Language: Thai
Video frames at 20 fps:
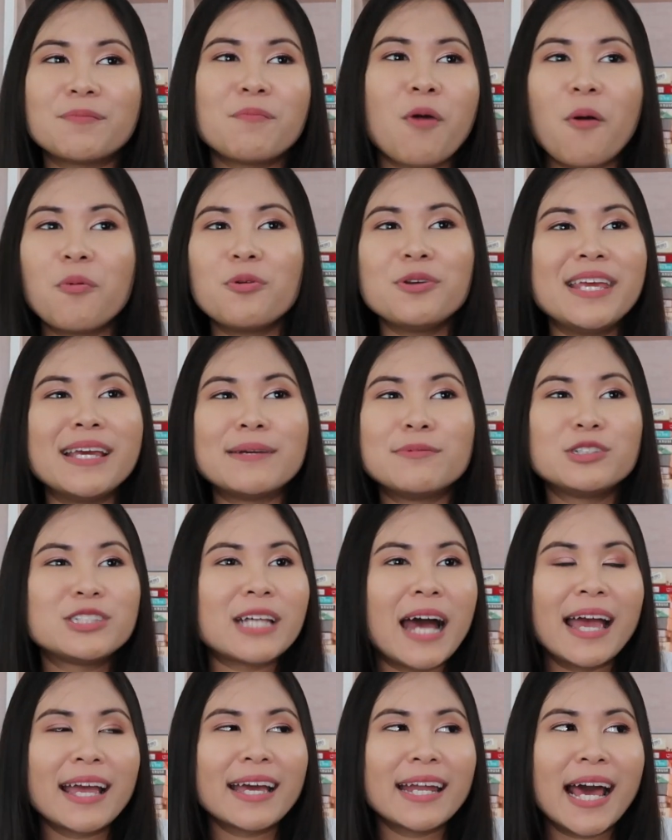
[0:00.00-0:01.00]
หมอผู้หญิงผู้
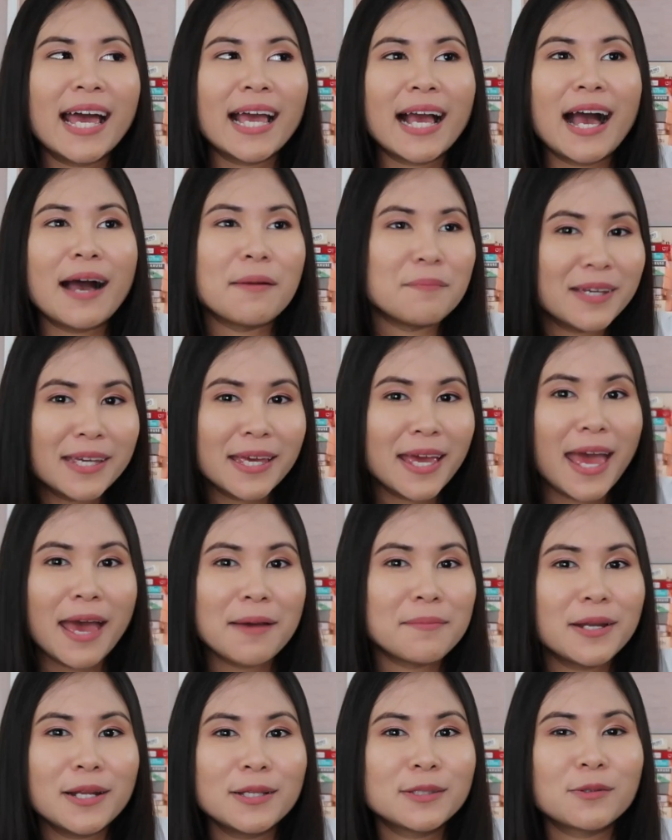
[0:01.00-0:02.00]
ชายก็ได้ค่ะ ไม่แค
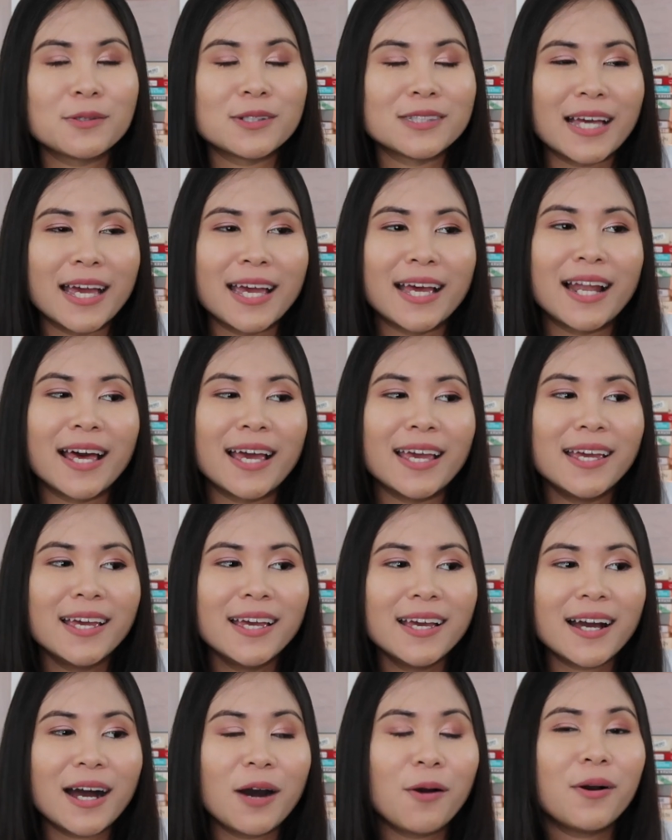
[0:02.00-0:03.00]
ร์ไม่ได้สนใจอะไร
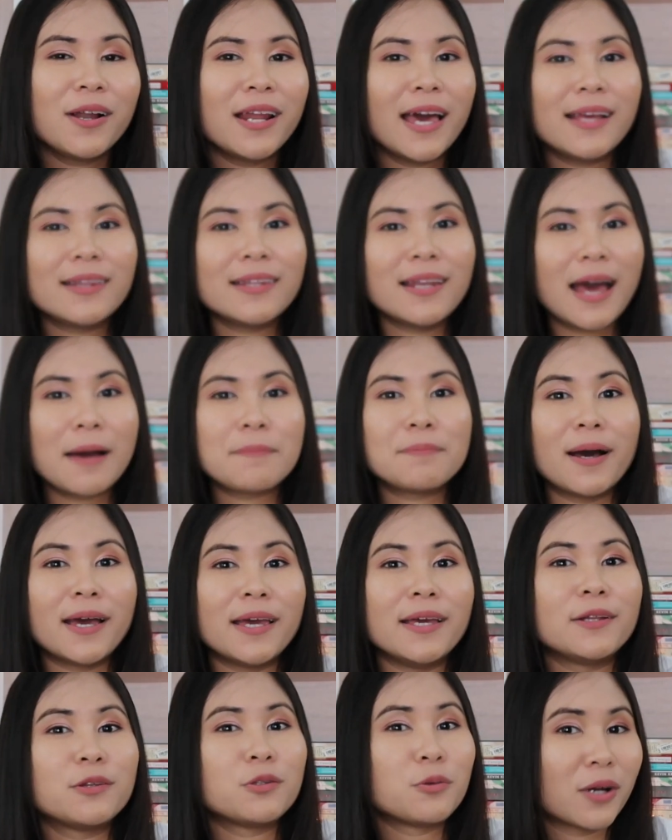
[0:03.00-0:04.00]
เขาก็เลยให้ตินาไป
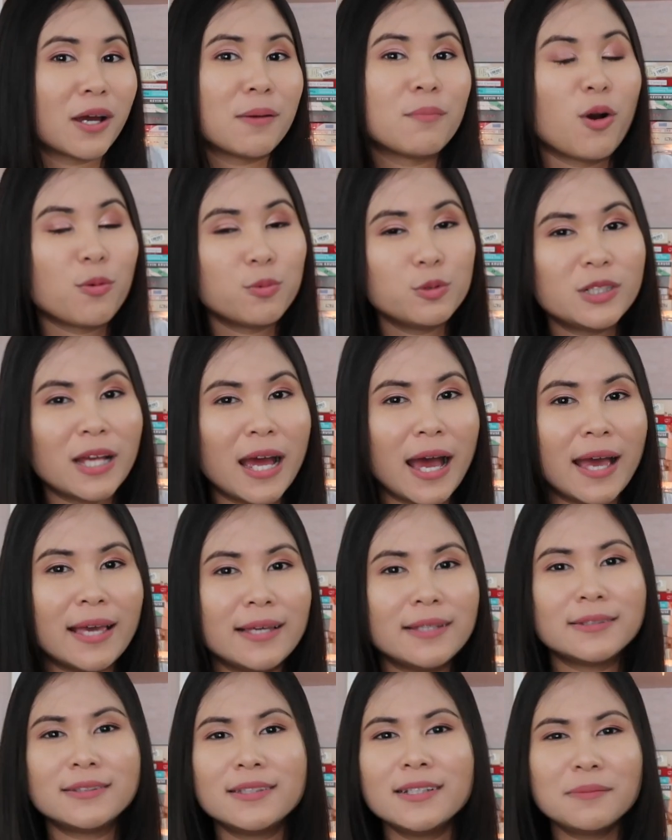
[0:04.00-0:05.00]
ตรวจกับหมอผู้ชาย
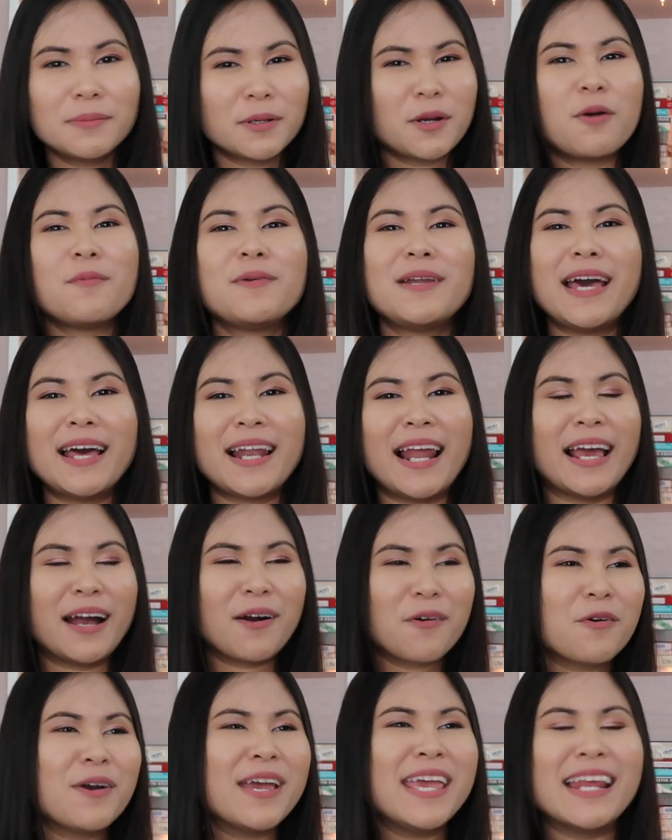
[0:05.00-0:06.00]
ซึ่งมันก็ไม่ได้อะไร
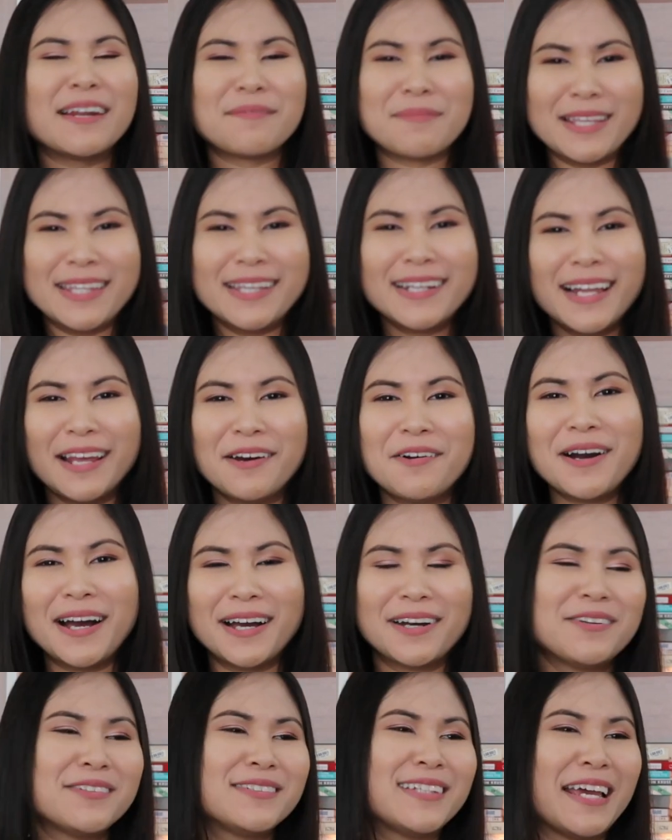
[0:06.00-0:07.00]
เขาก็เห็นมาเยอะแล้ว
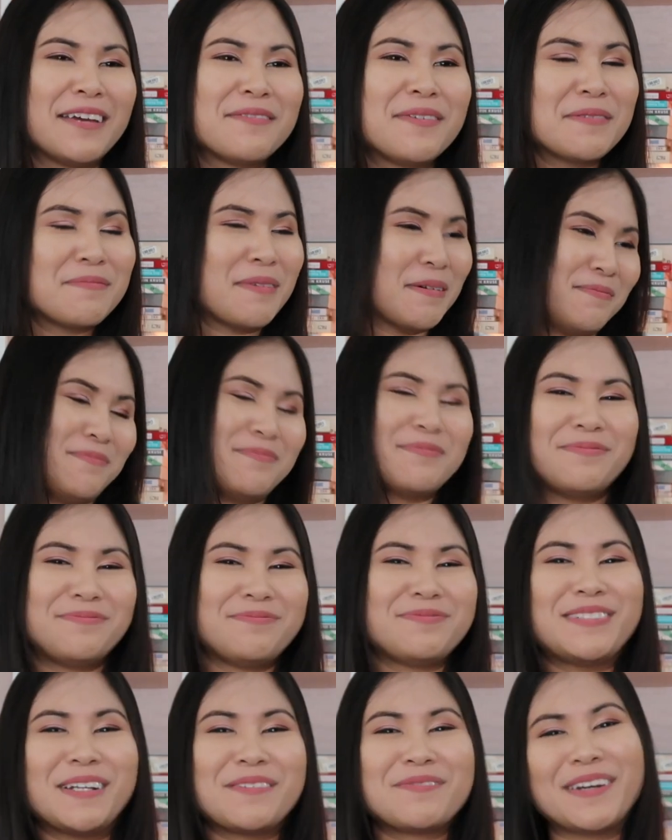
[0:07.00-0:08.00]
อะเข้าใจว่าแบบ
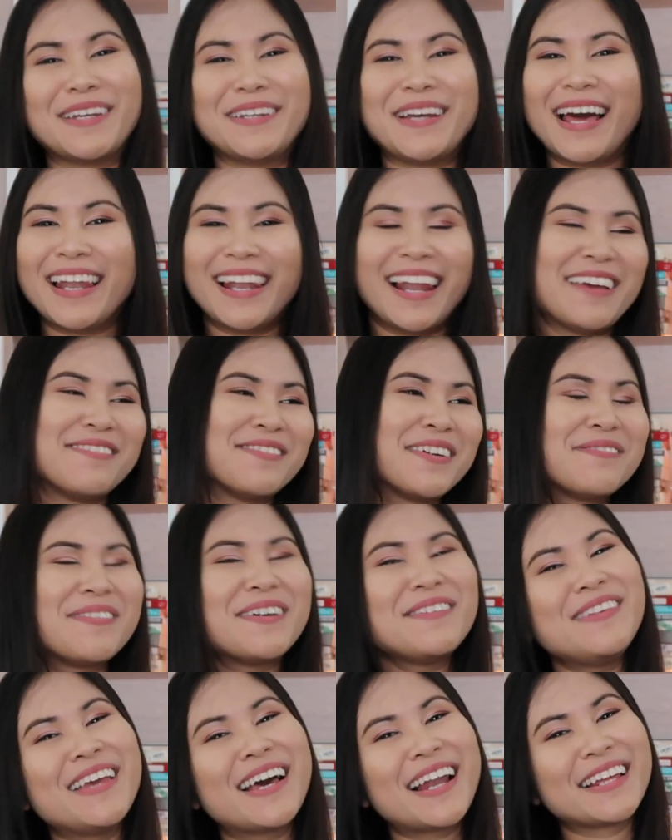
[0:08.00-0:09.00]
จะไปอะไรมัน
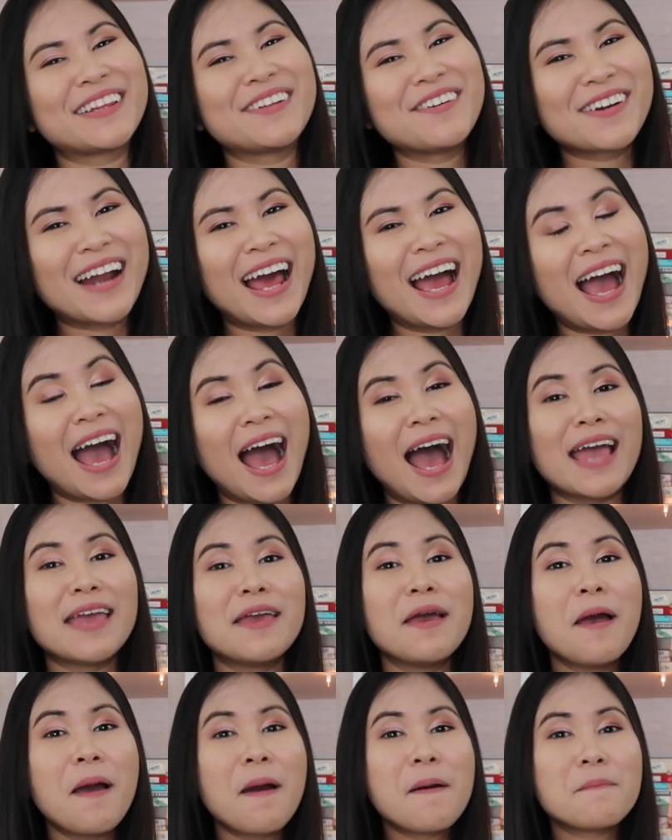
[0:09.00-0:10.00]
ไม่มีอะไรต้องน่าอาย
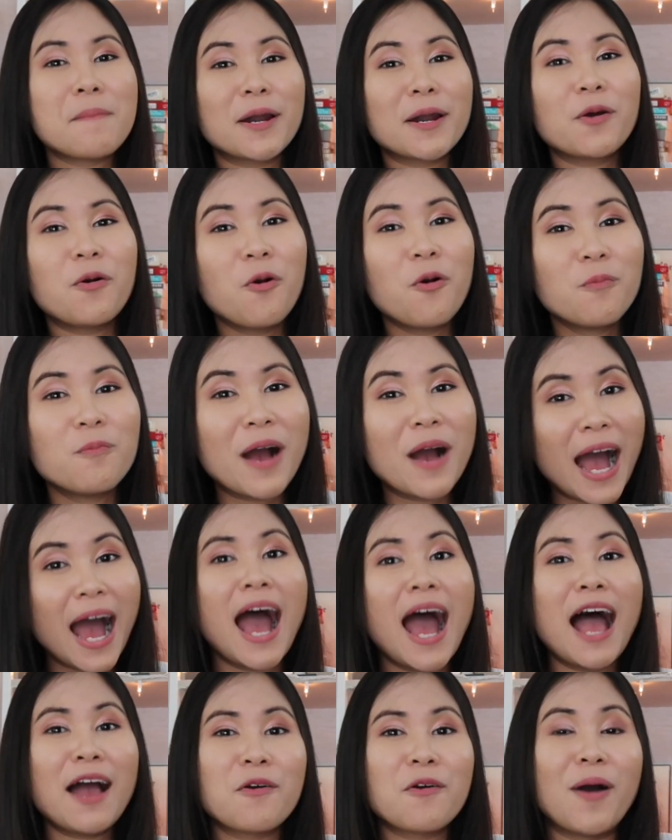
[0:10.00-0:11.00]
มันคุ้ม
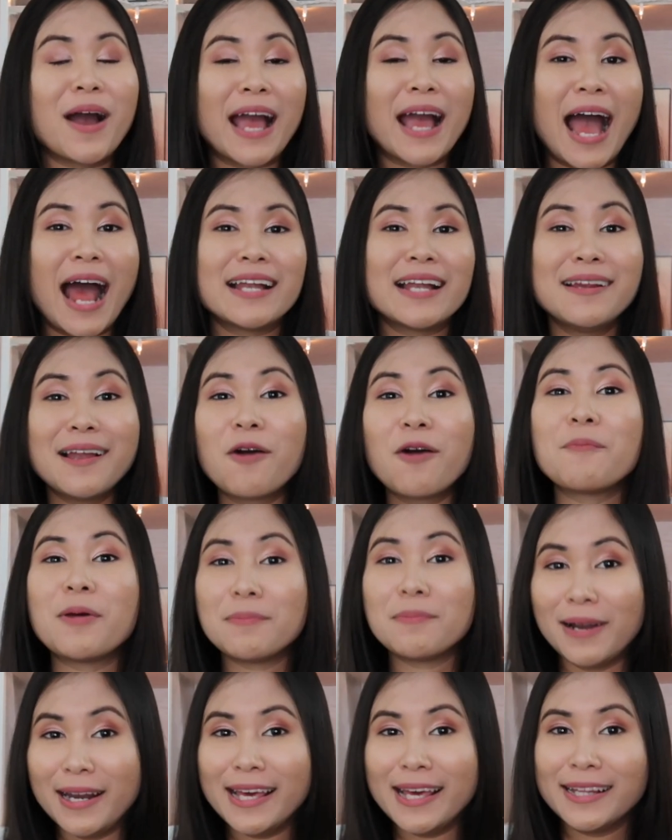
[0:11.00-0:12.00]
ค่ากว่าการที่เราเป็
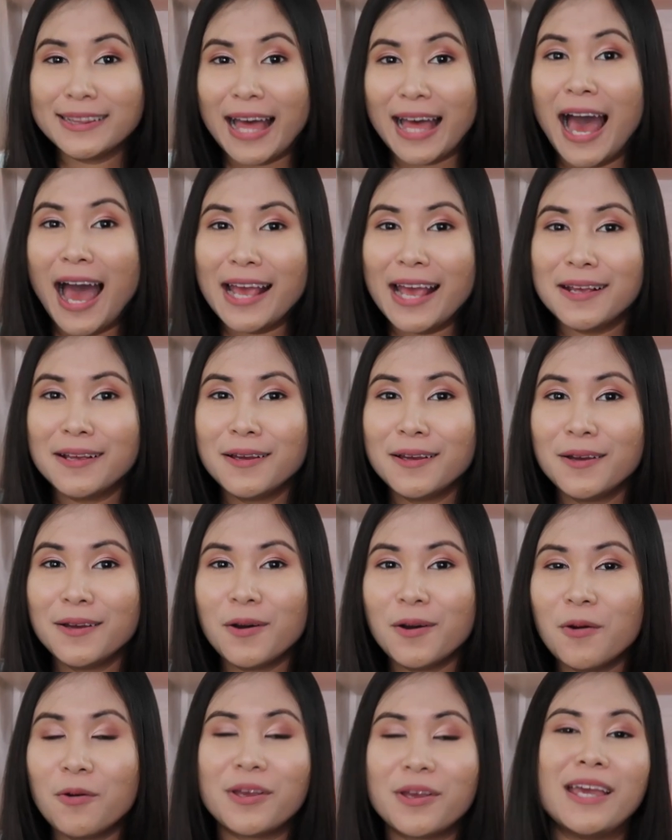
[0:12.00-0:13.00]
นมะเร็งตาย
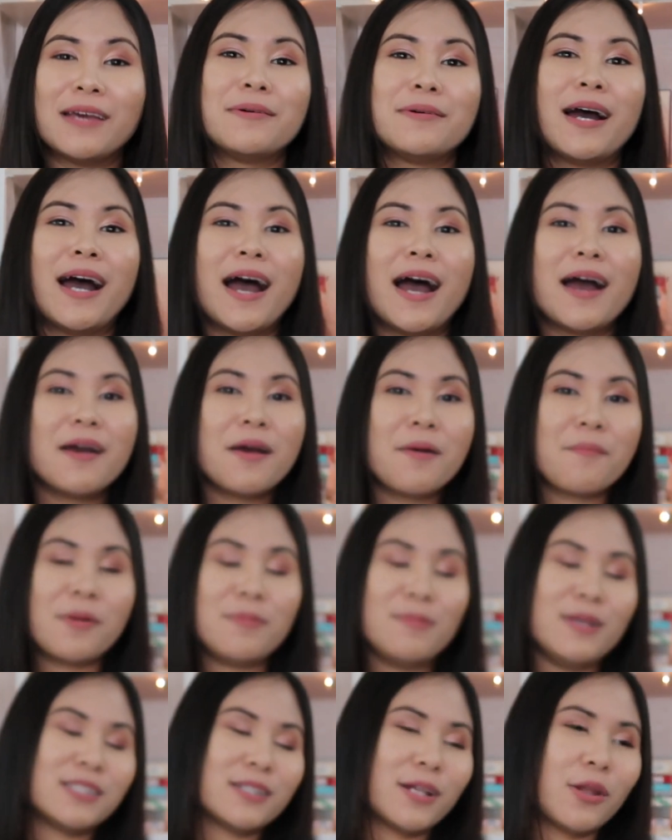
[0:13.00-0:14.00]
โอเคป่ะคะมั
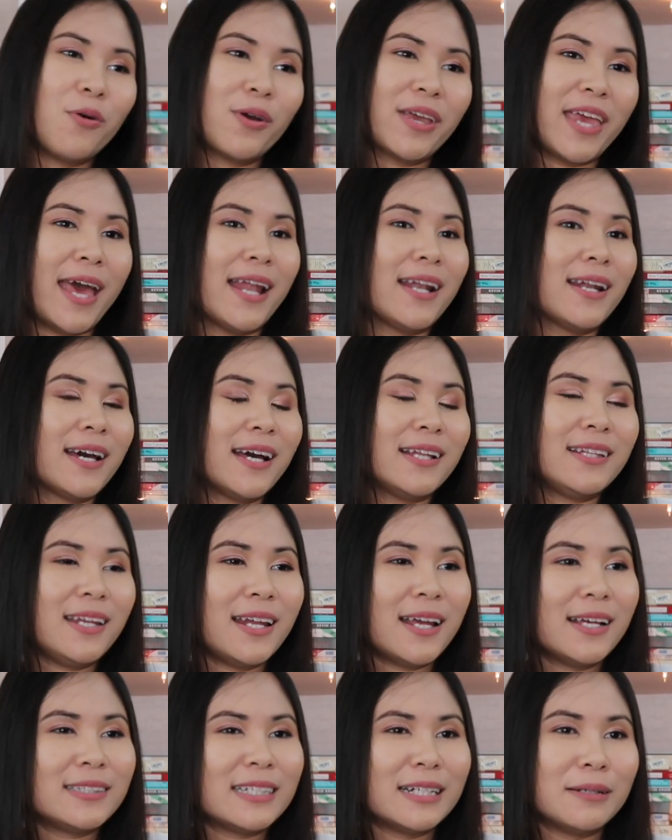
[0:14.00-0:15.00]
นมีสโลแกนนะคะ
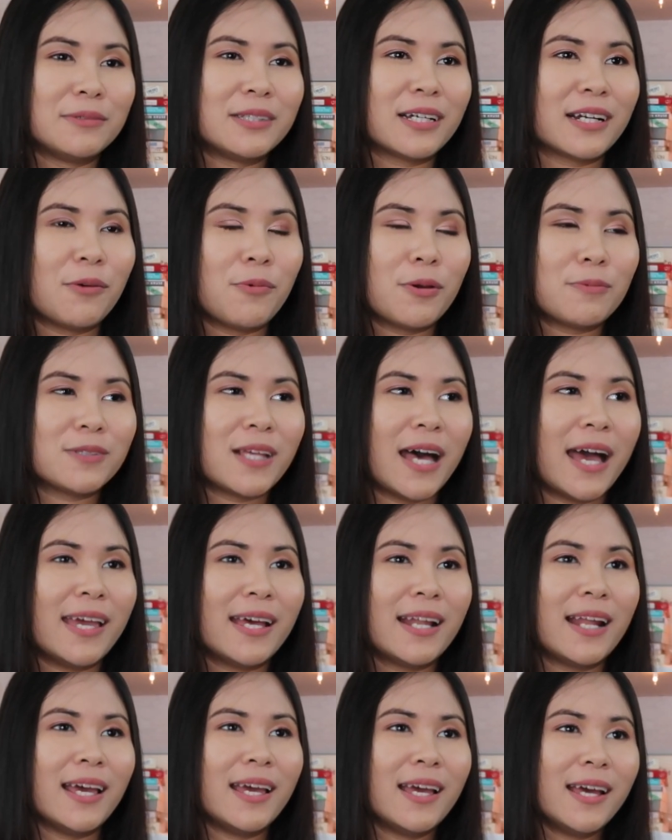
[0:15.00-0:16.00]
ที่น่าเจอมาจากในเว็บไซ
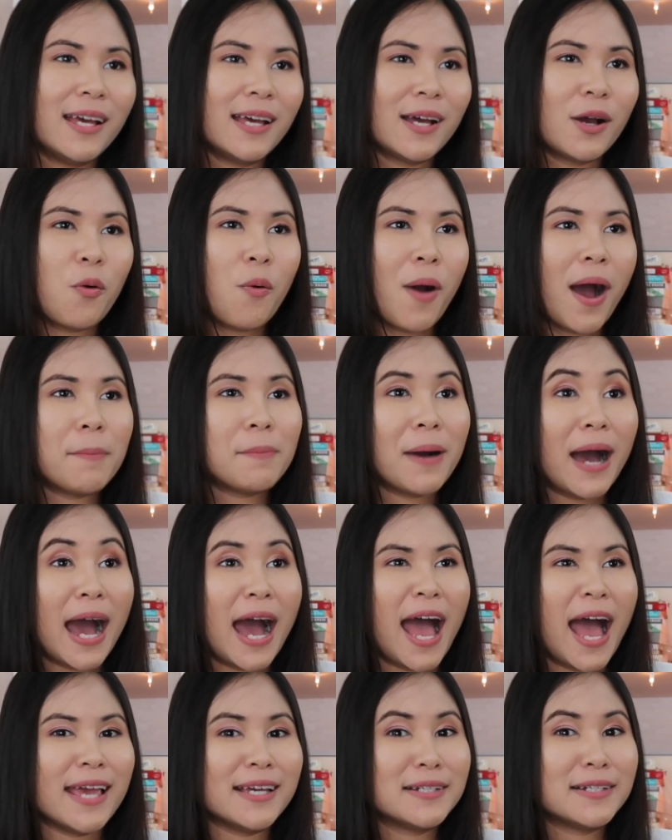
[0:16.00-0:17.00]
ต์อะไร ความ
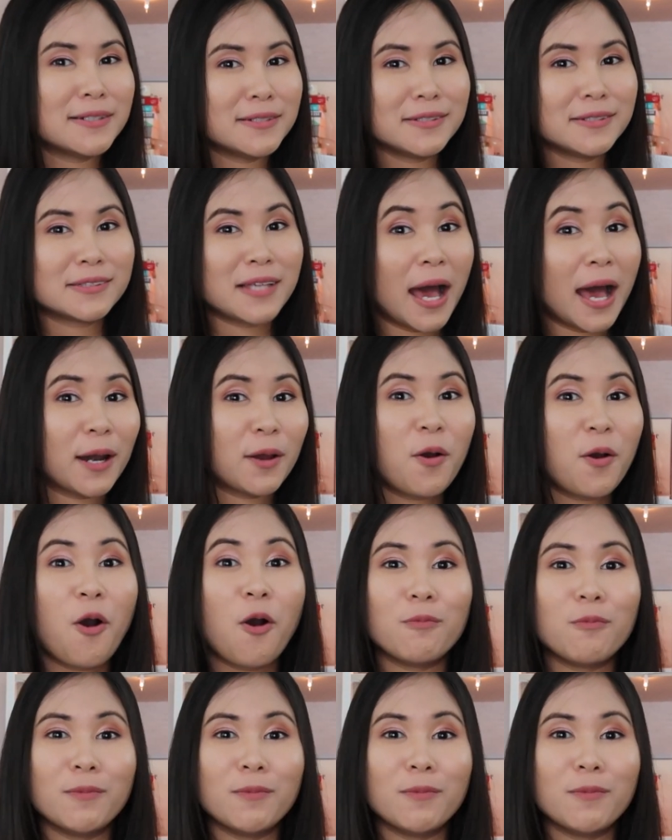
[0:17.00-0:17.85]
อายคือสารก่